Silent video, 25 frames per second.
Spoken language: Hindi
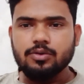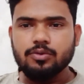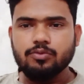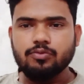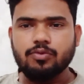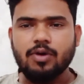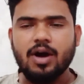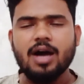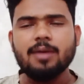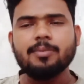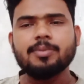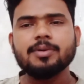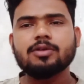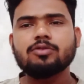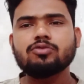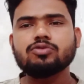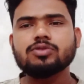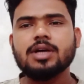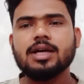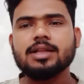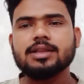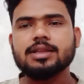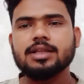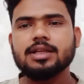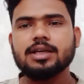वहाँ पे क्यों
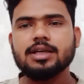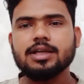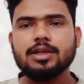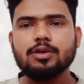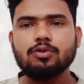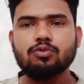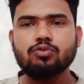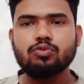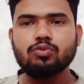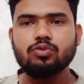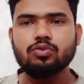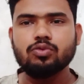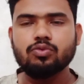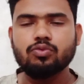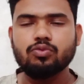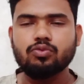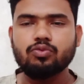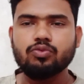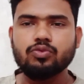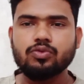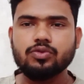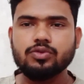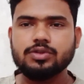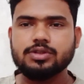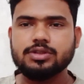जाते हैं कि उन
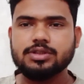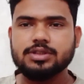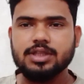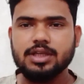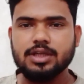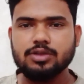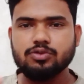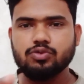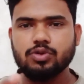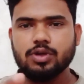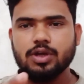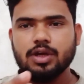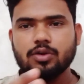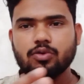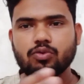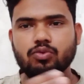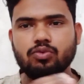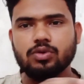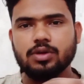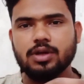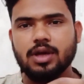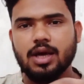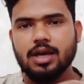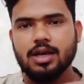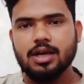उनसे जो है
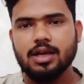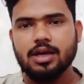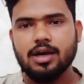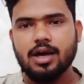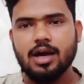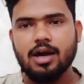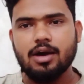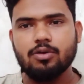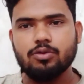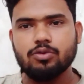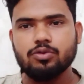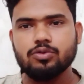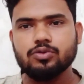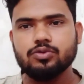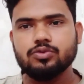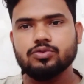उनका लगाव